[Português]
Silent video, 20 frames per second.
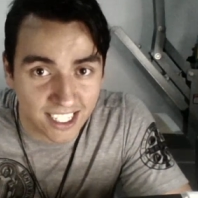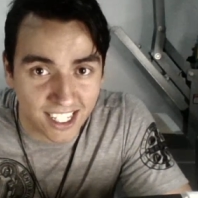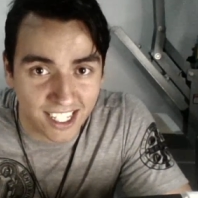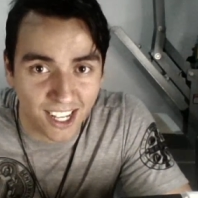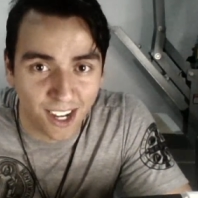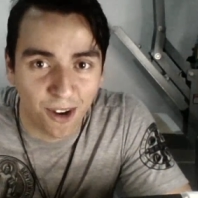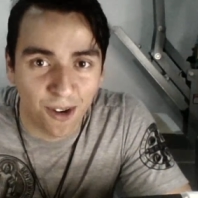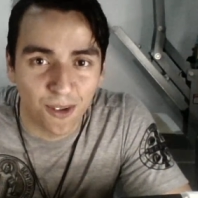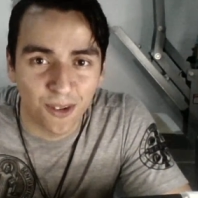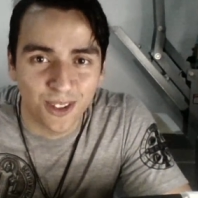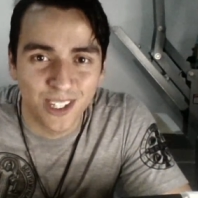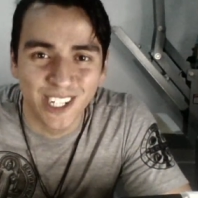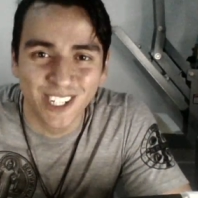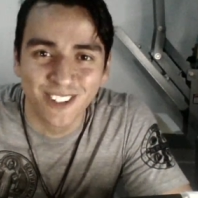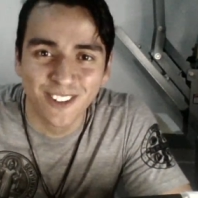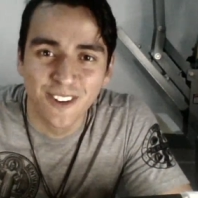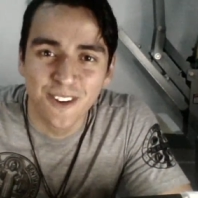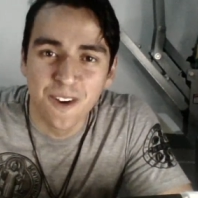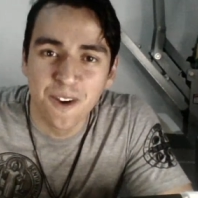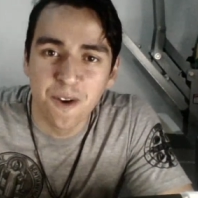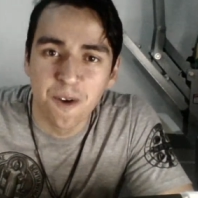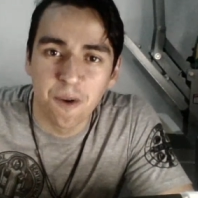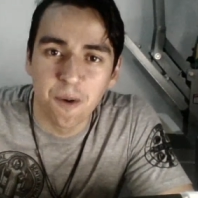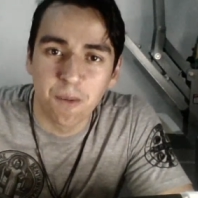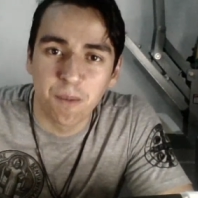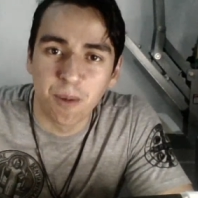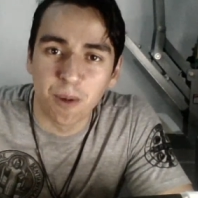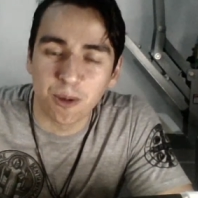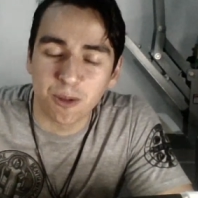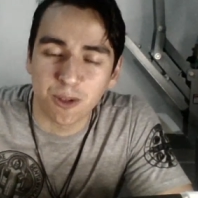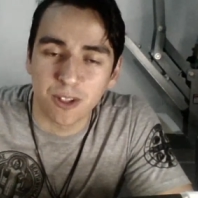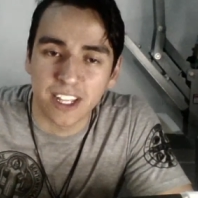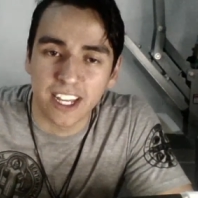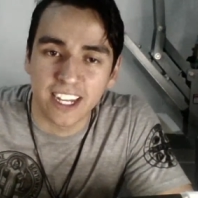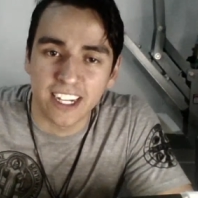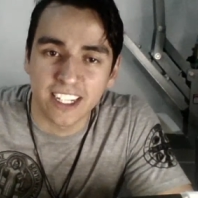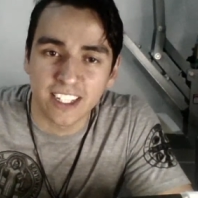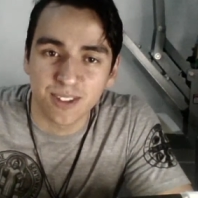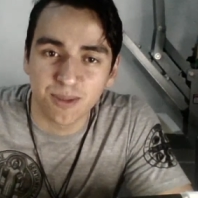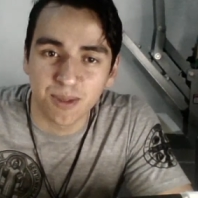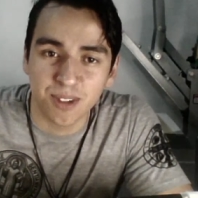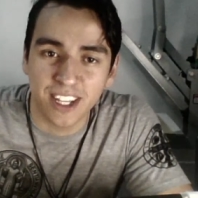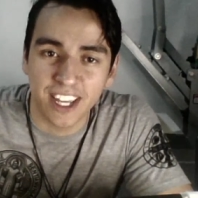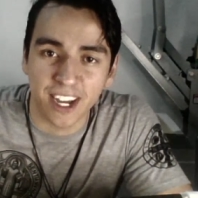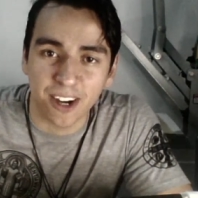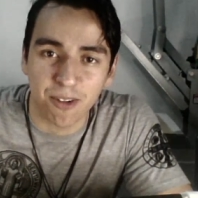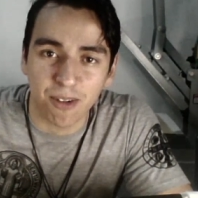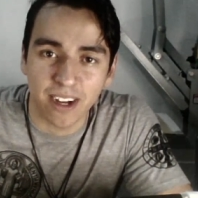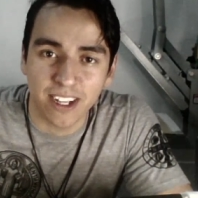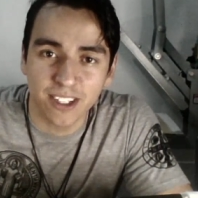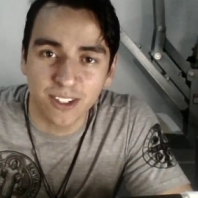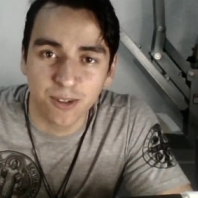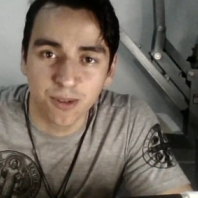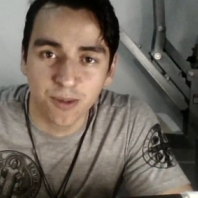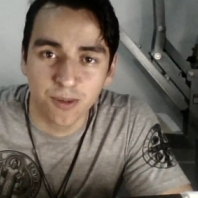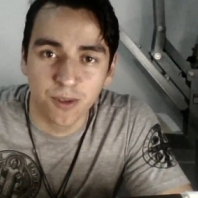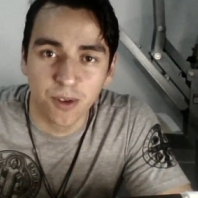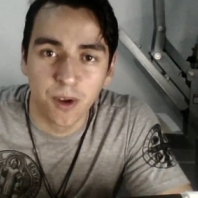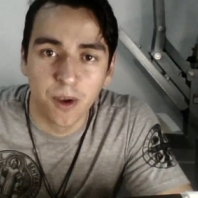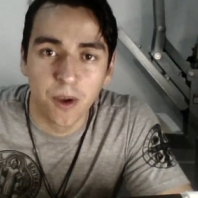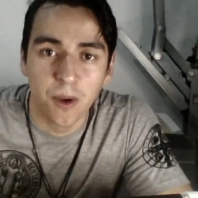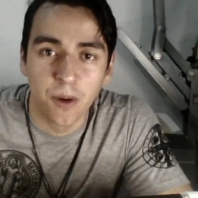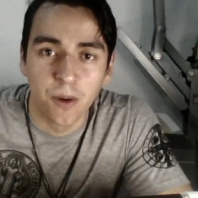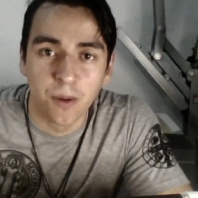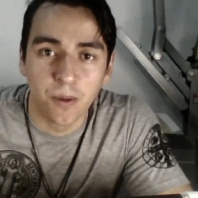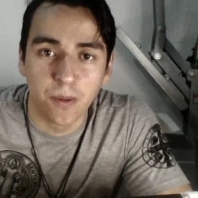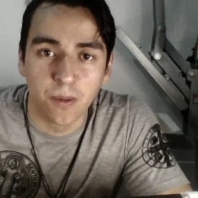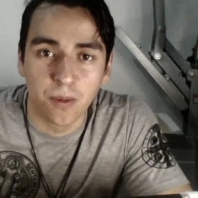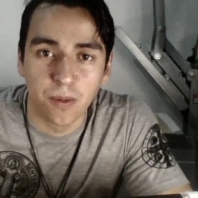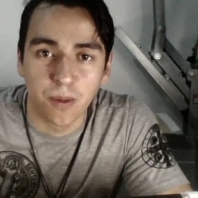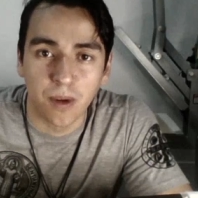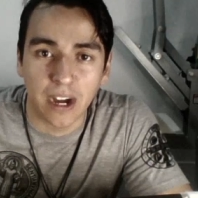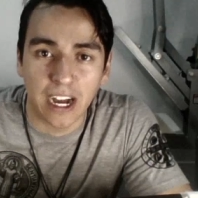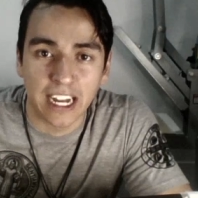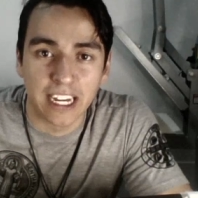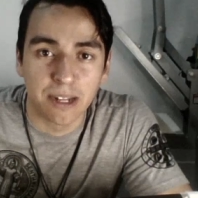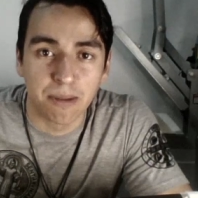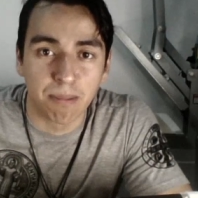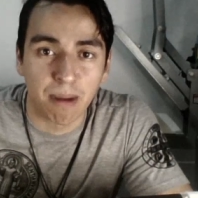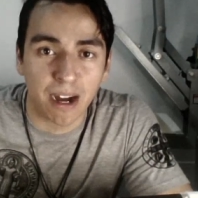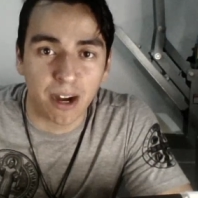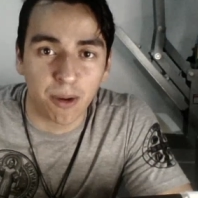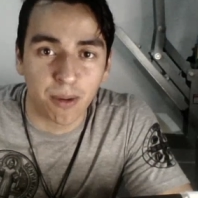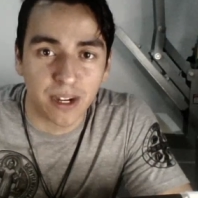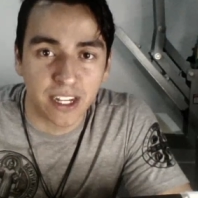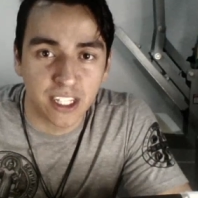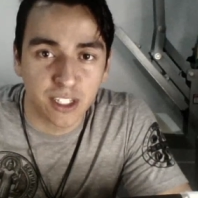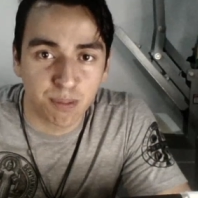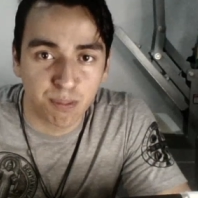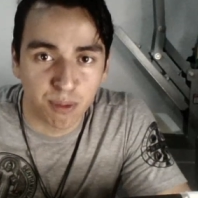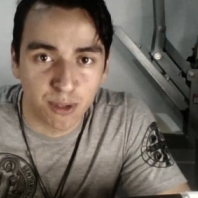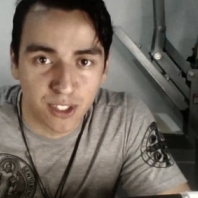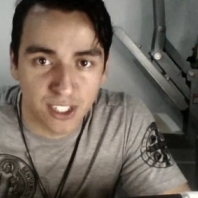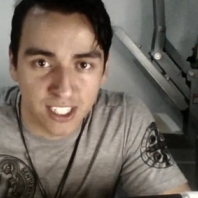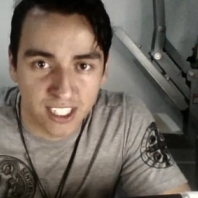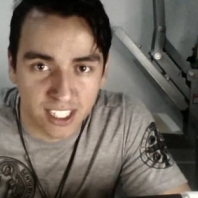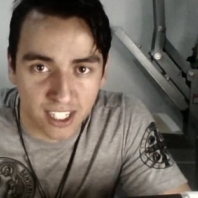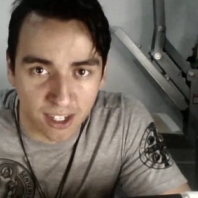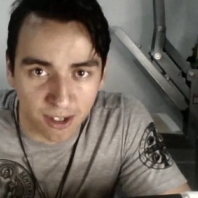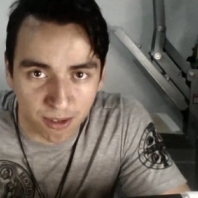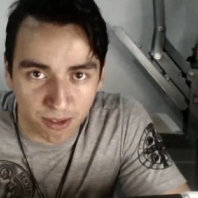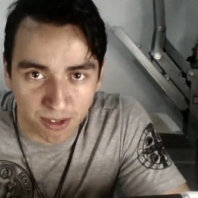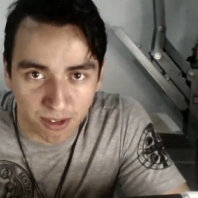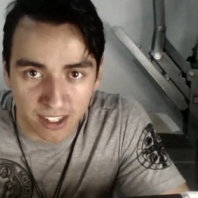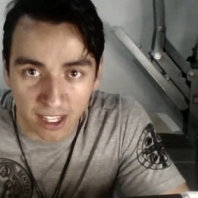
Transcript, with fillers: que rondam o bolsonarismo, que é quase um um animal à exposição.